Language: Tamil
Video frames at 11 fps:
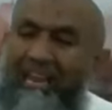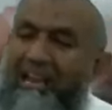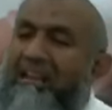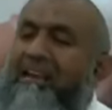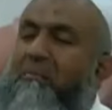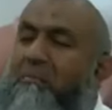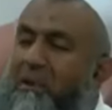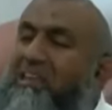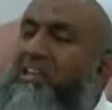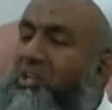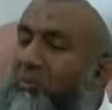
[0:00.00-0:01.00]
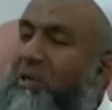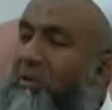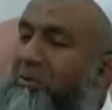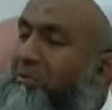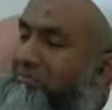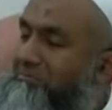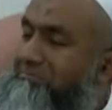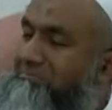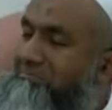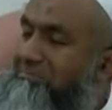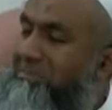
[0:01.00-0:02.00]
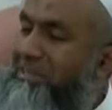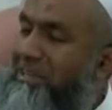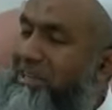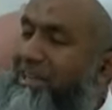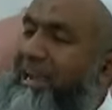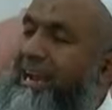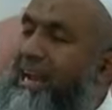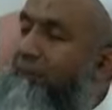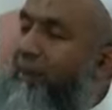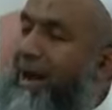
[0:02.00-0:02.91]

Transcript: எல்லாரும் நீயத்து வைங்க எங்கட